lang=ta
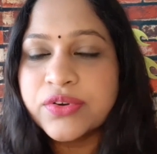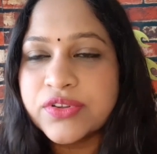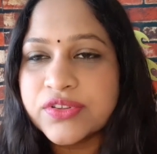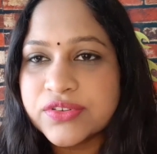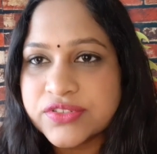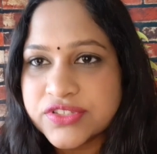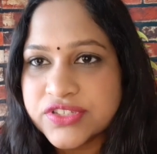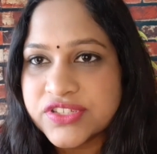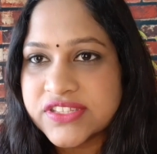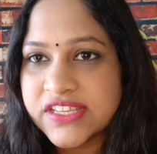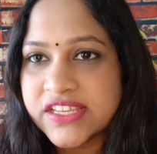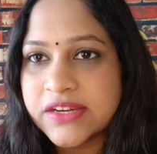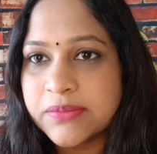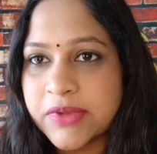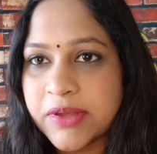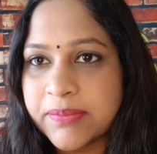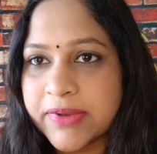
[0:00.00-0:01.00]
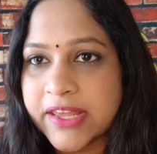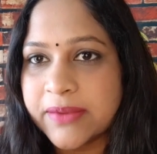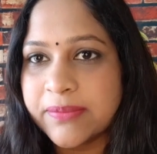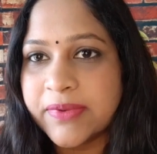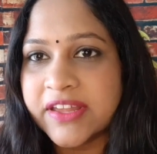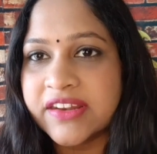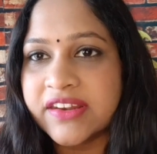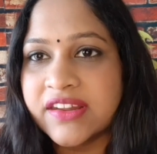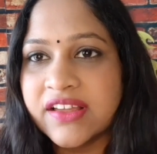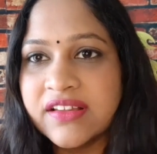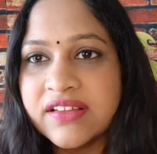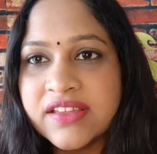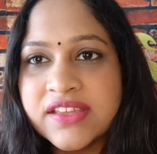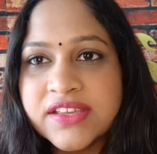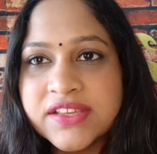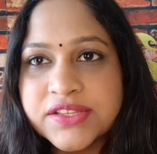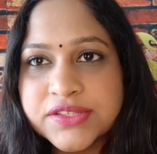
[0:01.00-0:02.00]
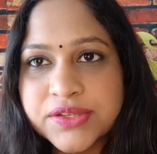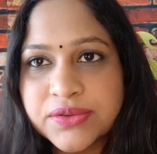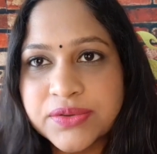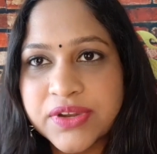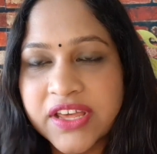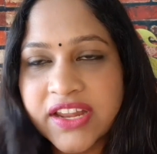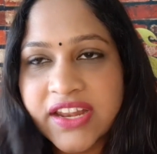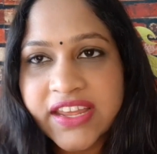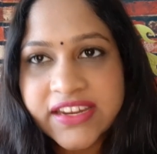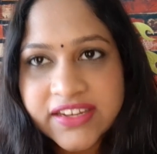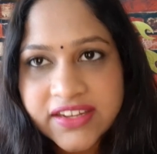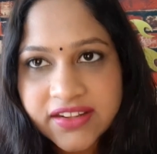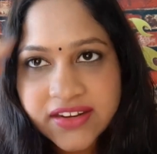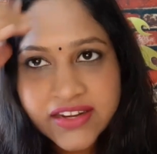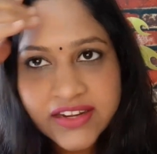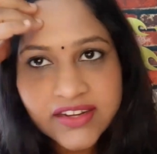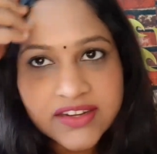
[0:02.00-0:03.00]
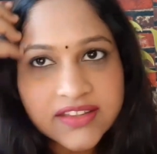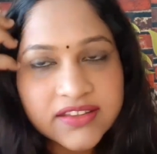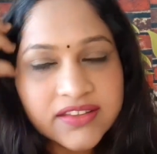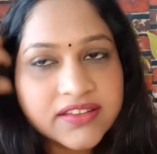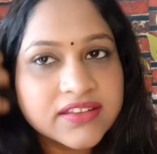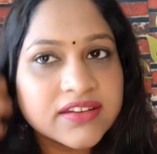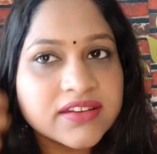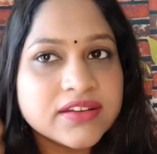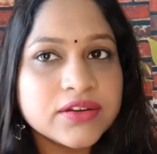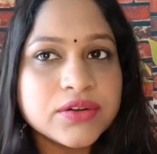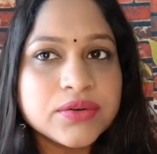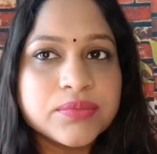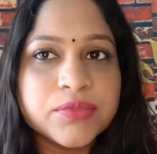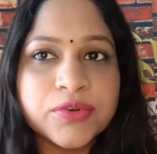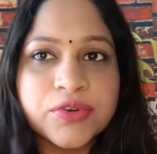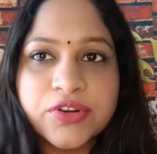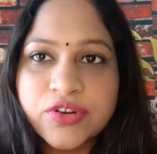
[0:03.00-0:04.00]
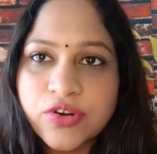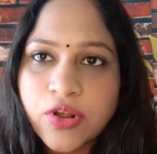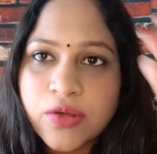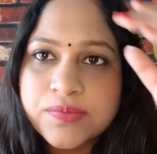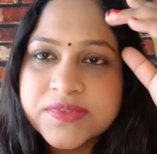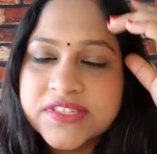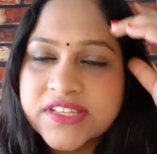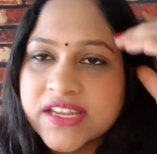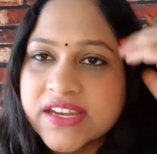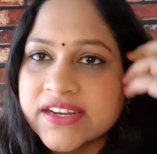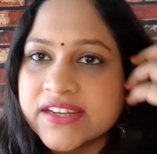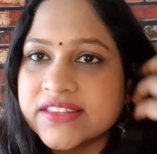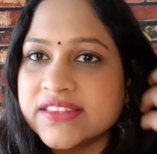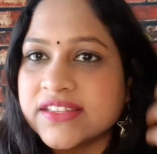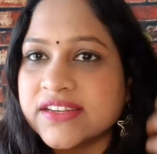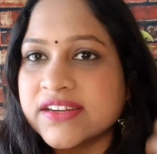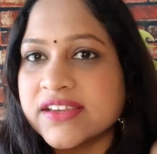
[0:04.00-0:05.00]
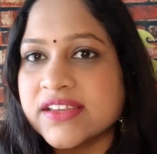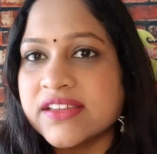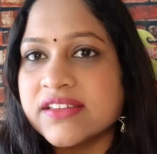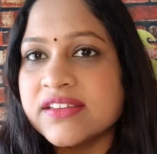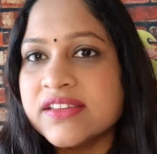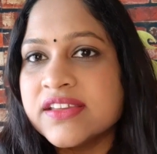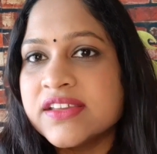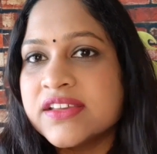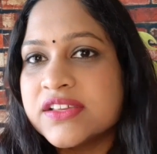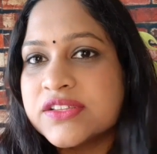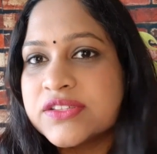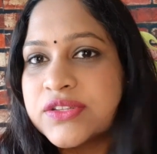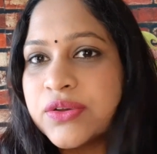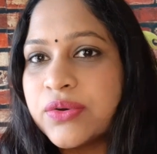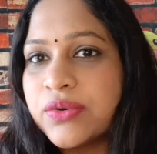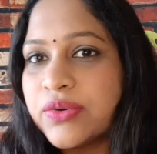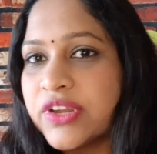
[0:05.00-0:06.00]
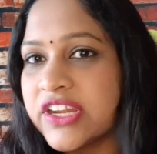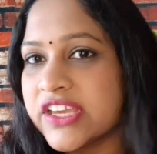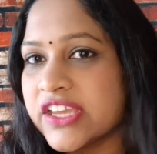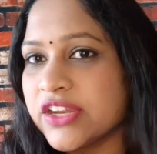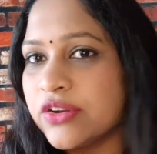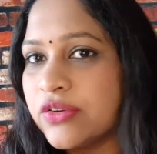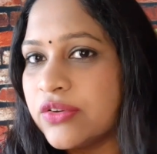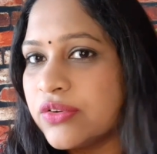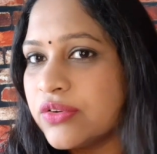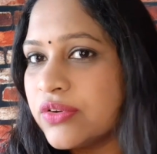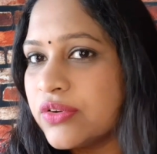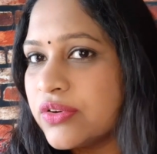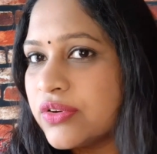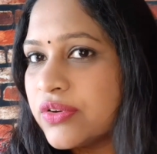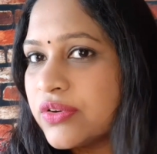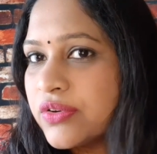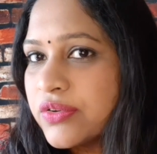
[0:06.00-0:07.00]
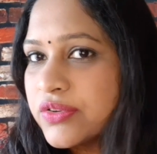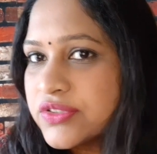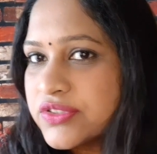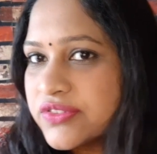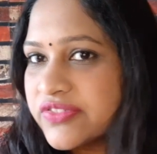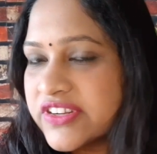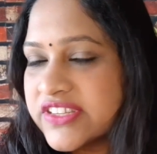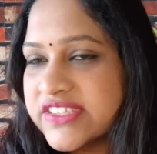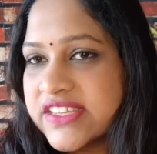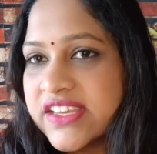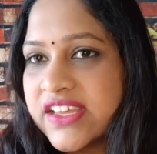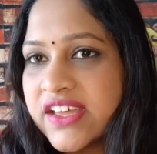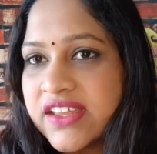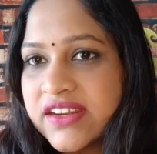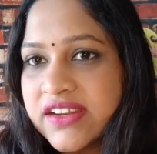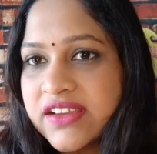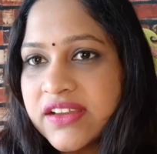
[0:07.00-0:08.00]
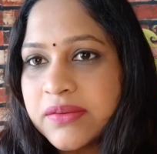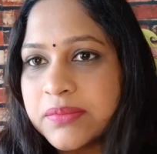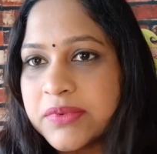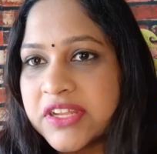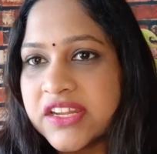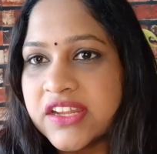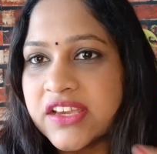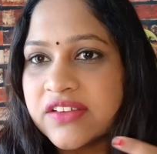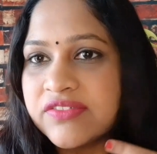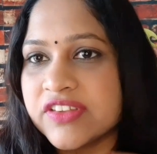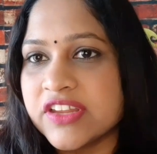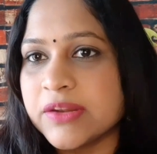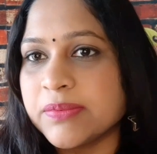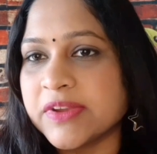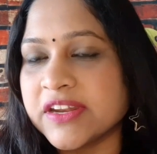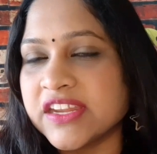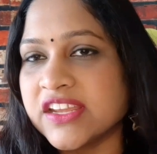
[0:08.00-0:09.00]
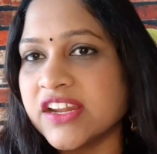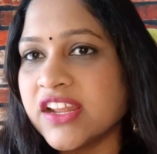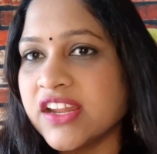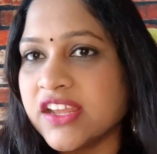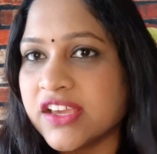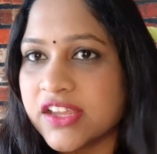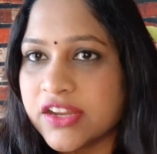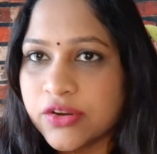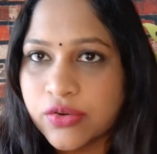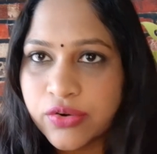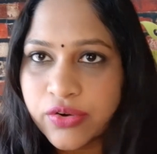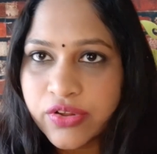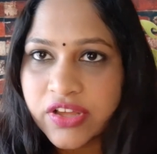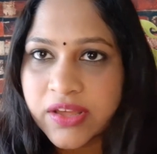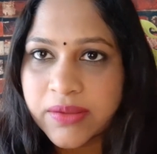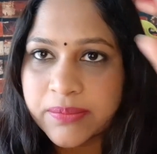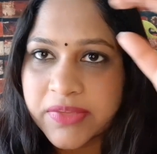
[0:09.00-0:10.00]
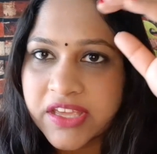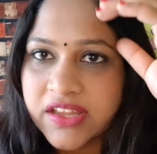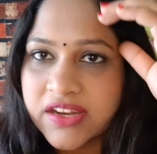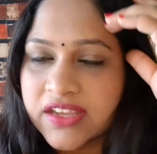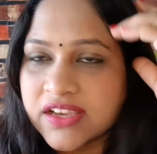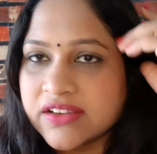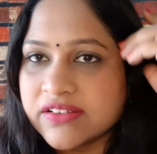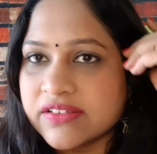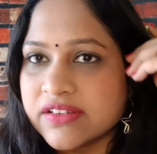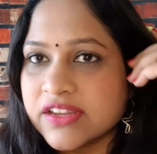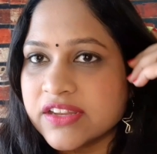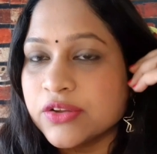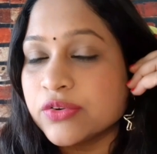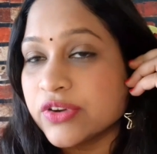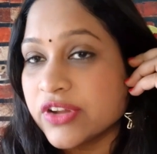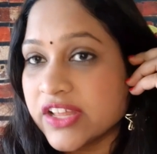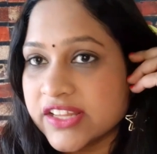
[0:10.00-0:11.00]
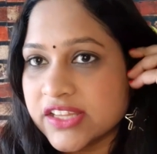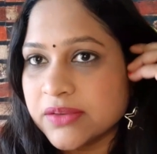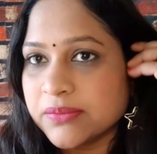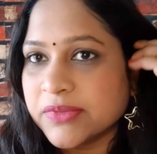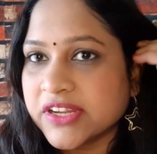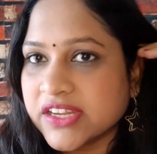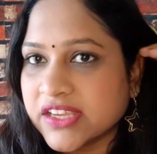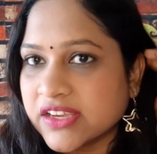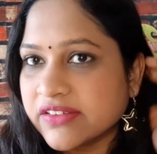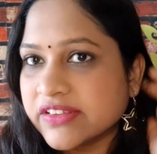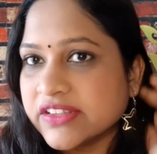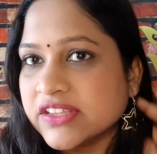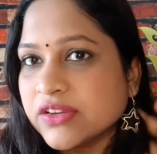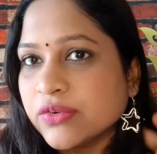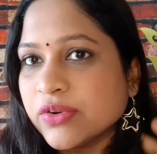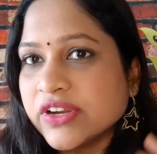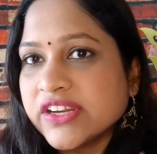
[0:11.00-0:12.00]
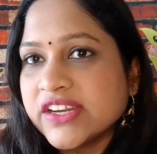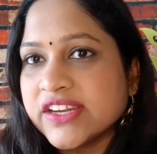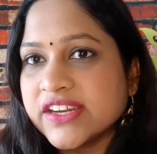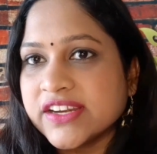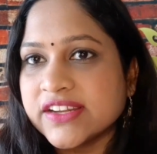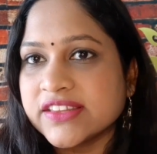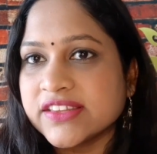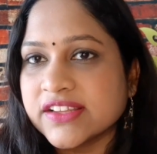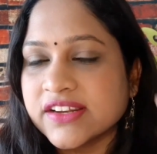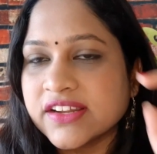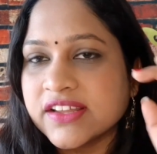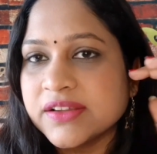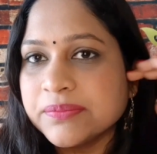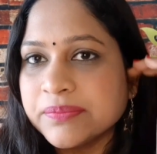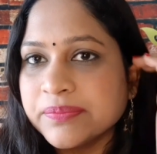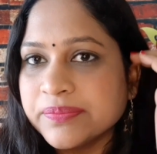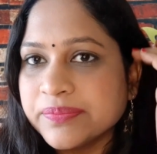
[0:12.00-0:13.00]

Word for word: கூட கொஞ்சம் சீரம் அப்ளை பண்ணலாம் ஸோ நான் லைட்டாக ரெண்டு மூணு ட்ராப்ஸ் தான் எடுத்திருக்கேன் ஸோ உங்களுக்கு இன்னும் கொஞ்சம் ஃப்ரிஸியாக இருக்குது அப்படின்னு நீங்கள் ஃபீல் பண்ணிங்கன்னா நீங்கள் இன்னும் கூட கம்மியாக நீங்கள் இன்னும் கூட அதிகமாக நீங்கள் வந்து குவான்டிட்டி எடுத்துக்கலாம்